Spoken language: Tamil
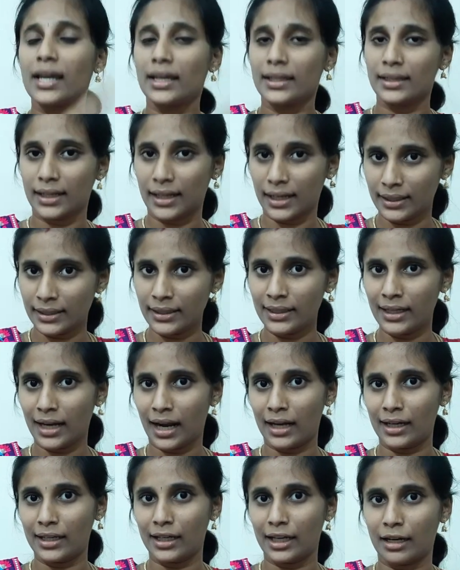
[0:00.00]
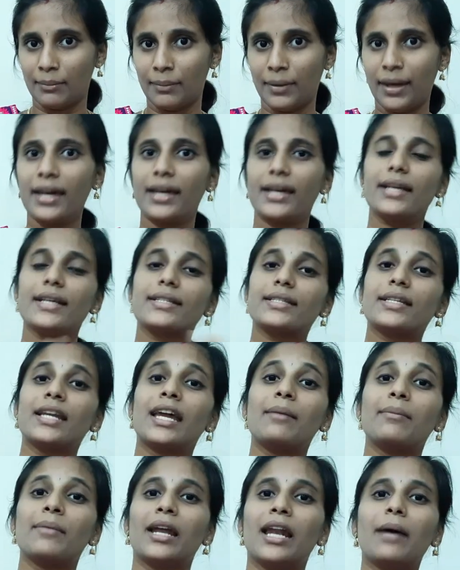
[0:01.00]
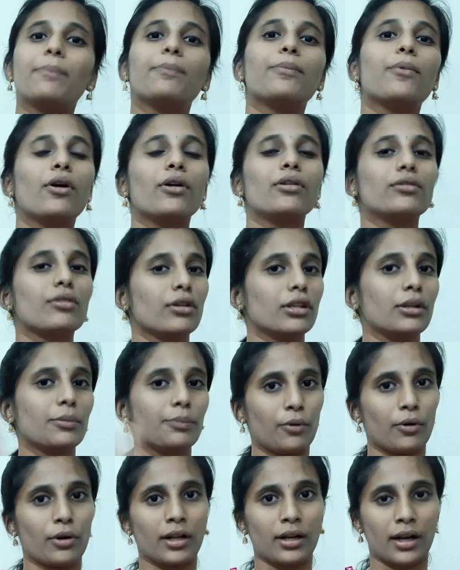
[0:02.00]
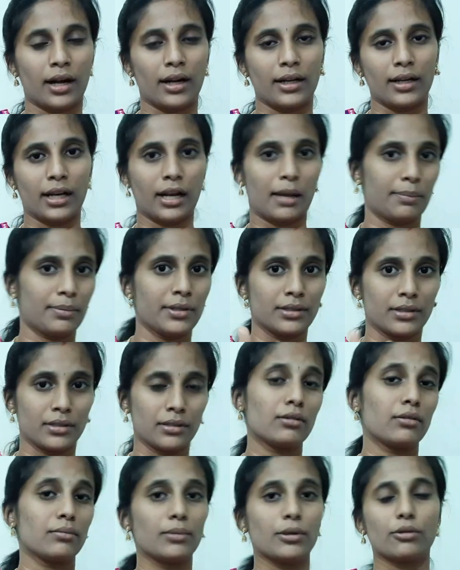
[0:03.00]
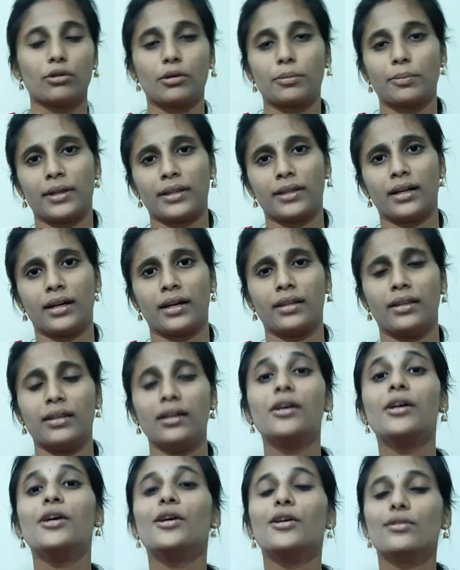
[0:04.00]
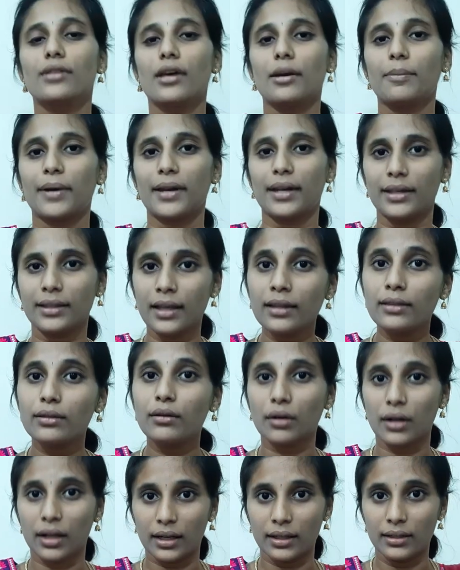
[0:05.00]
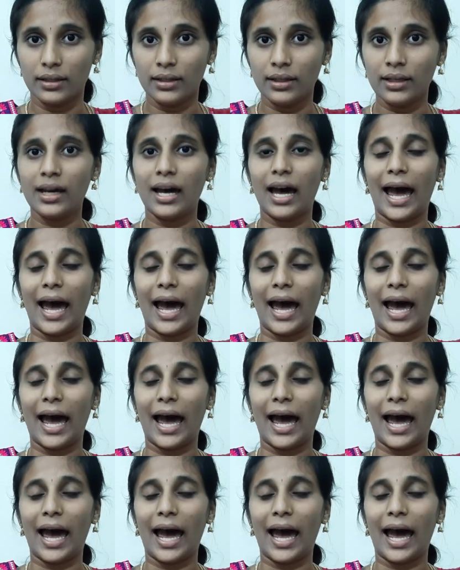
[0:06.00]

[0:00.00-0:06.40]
இந்த ரெண்டு நாடுகளுமே இஸ்ரேல் மேலே போர் தொடுத்து போன நாடுகள் அப்படின்றது ரொம்ப குறிப்பிடத்தக்கது ஸோ இப்போ இதை தொடர்ந்து